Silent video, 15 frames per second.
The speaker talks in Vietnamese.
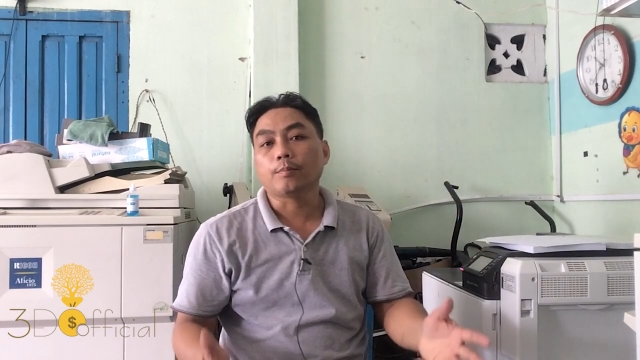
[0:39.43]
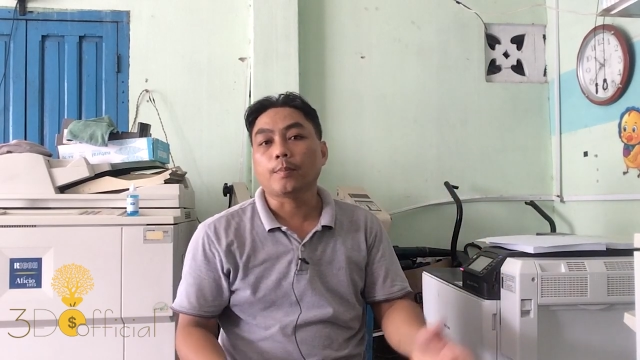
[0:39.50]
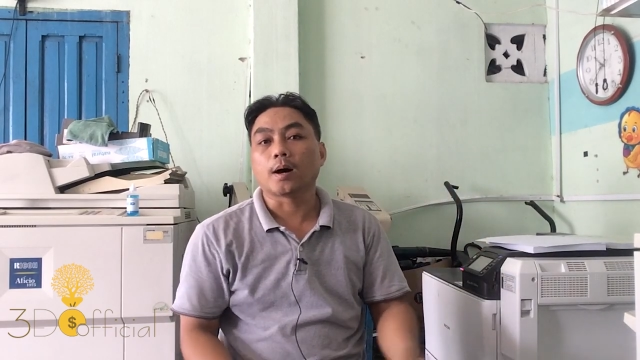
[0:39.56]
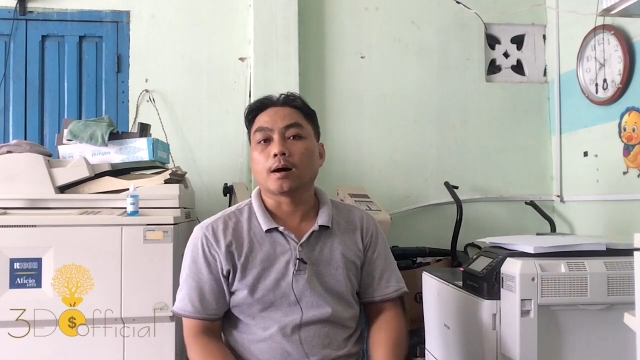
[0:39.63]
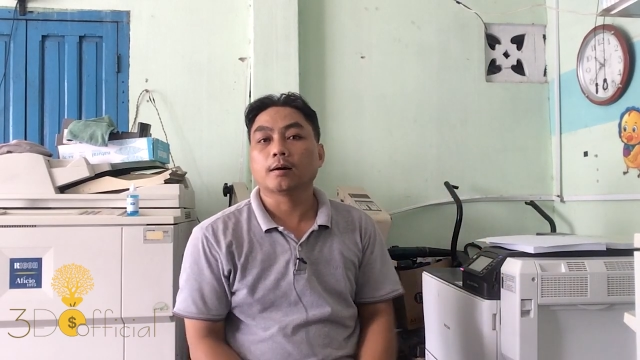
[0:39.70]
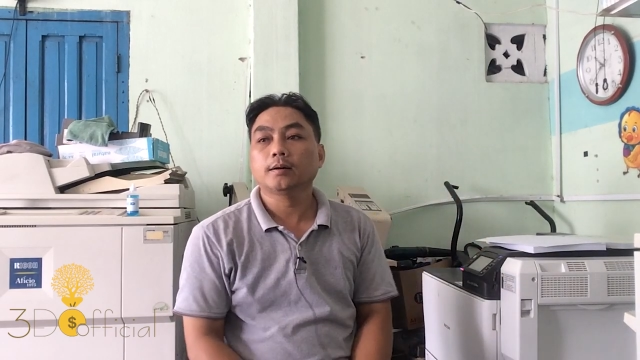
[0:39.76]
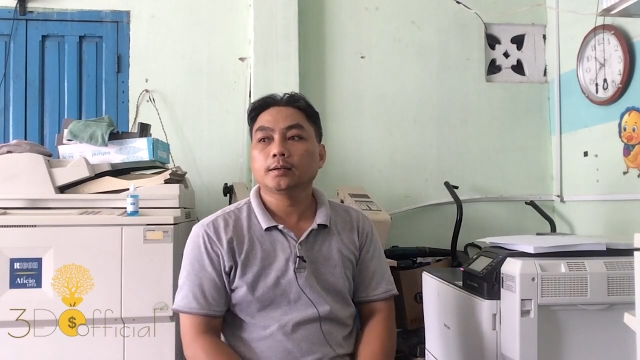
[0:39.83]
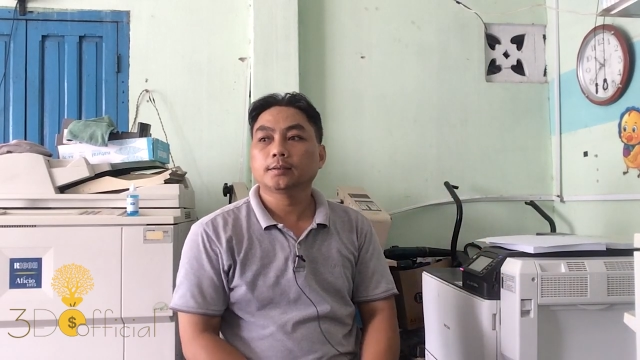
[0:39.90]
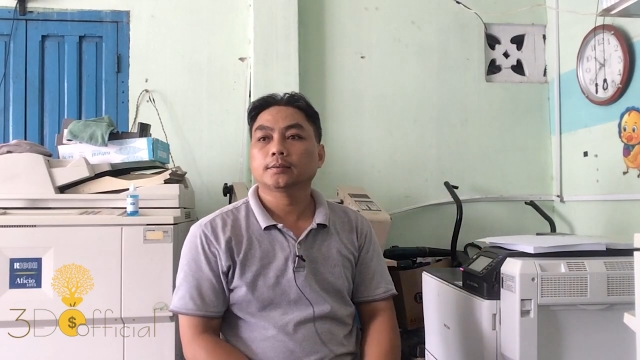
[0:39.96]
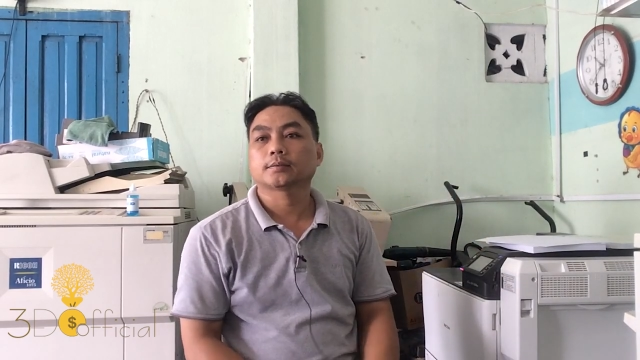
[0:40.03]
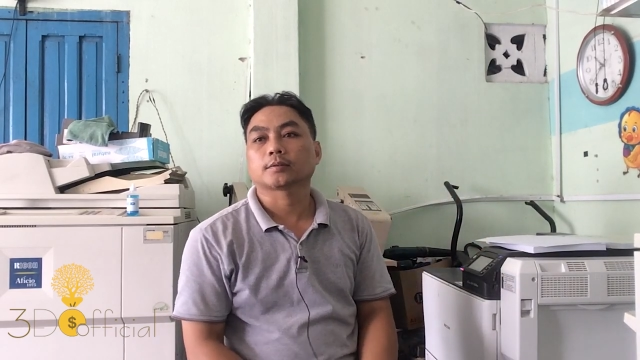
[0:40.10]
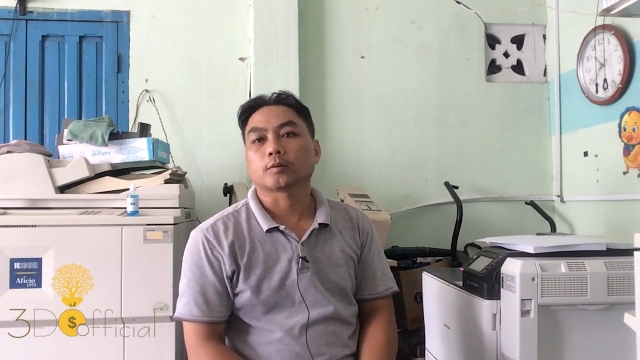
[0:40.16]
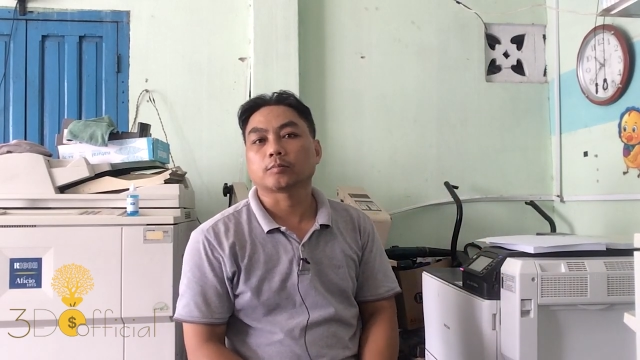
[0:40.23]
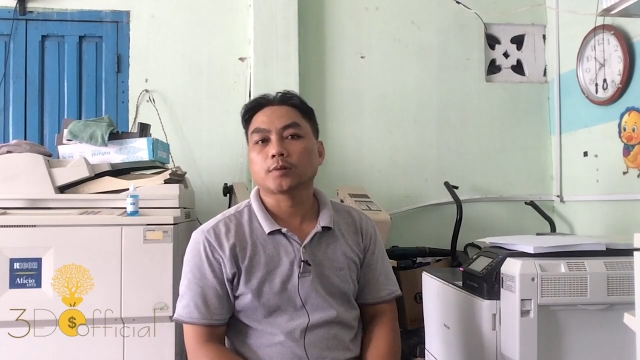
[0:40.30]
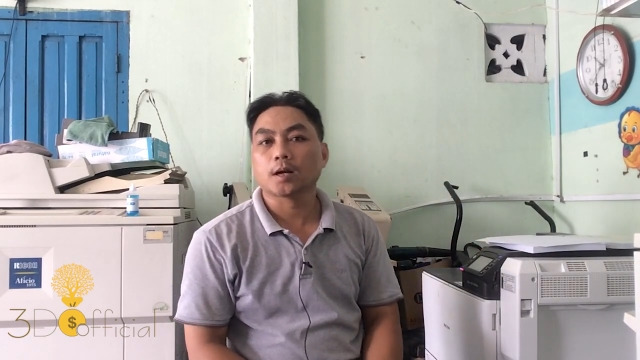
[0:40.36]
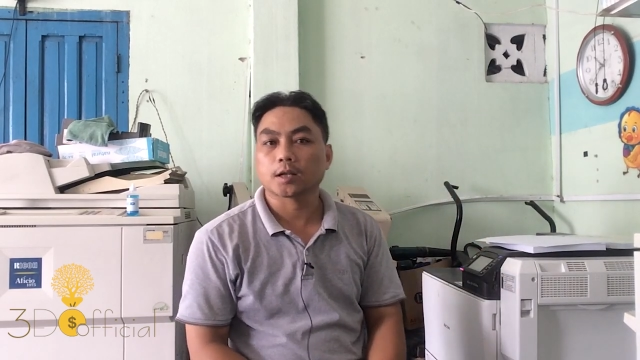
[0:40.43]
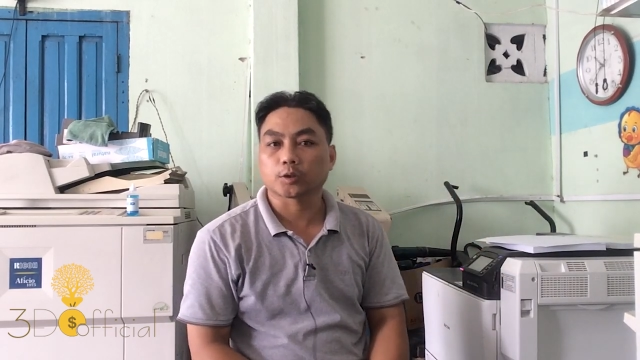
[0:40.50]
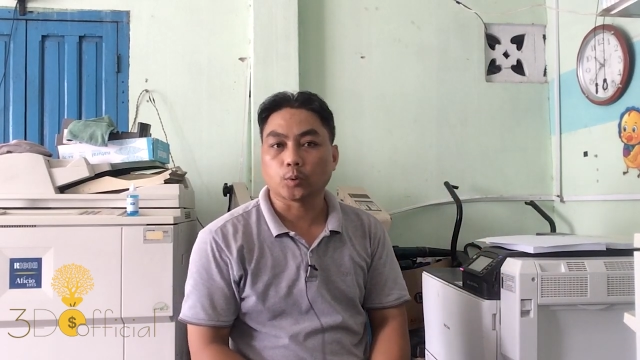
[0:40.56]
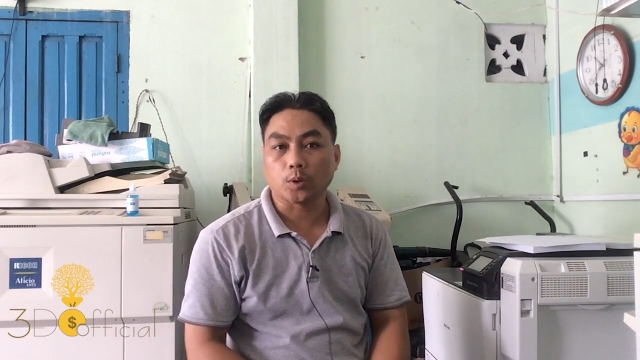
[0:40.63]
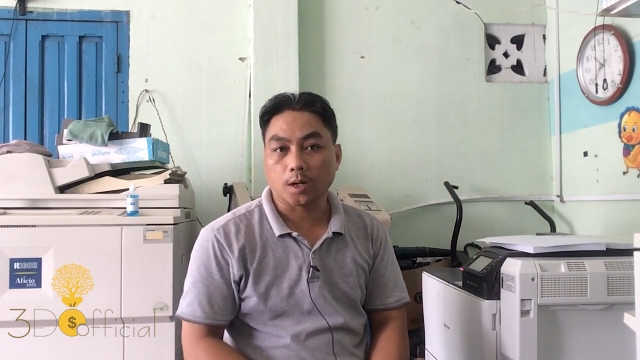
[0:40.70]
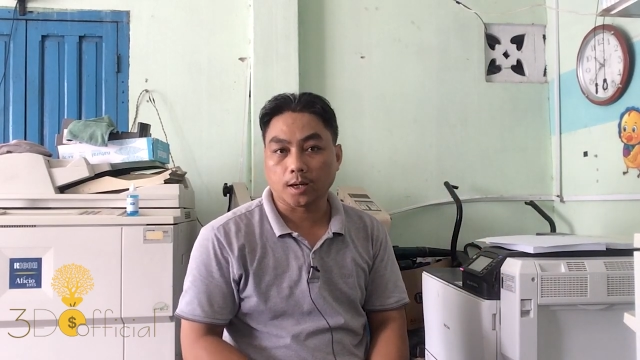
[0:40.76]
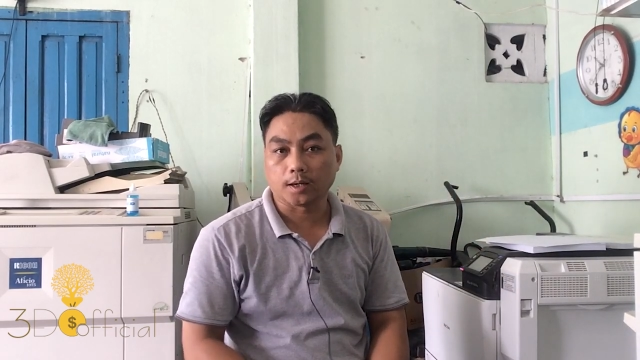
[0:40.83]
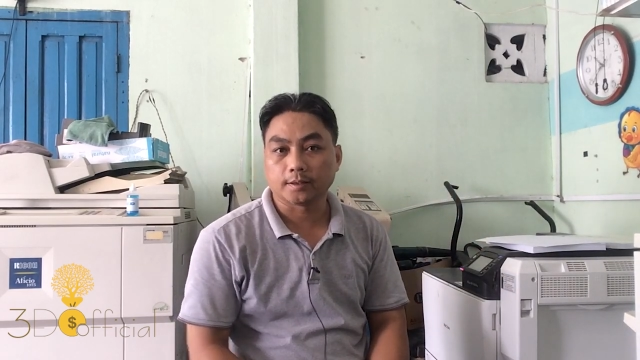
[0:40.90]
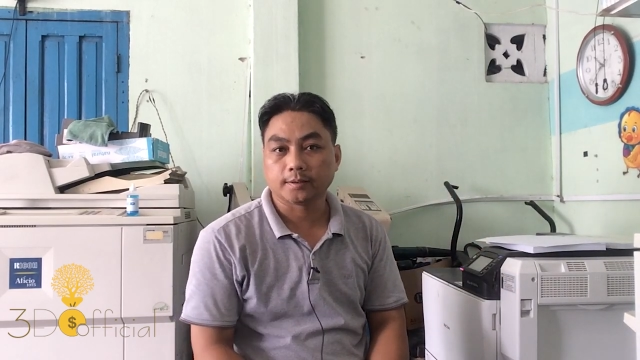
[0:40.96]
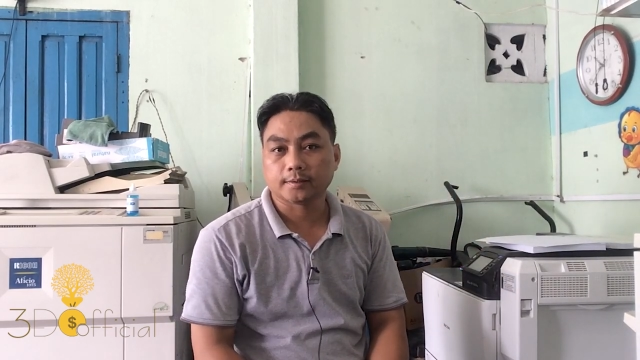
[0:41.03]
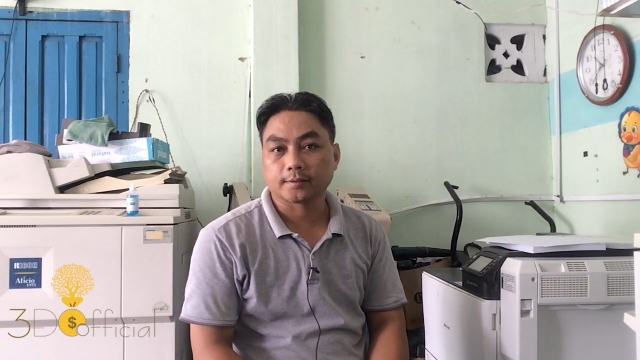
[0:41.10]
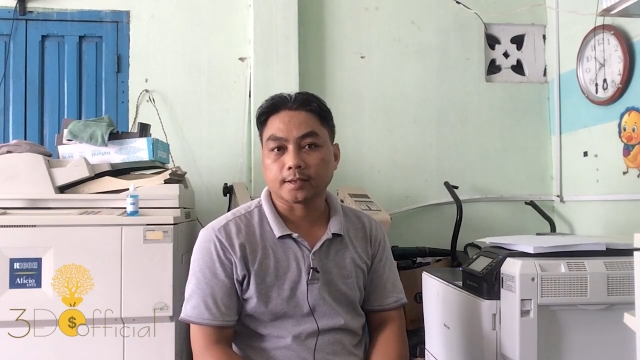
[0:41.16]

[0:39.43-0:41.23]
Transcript: mở cũng rất là thuận lợi,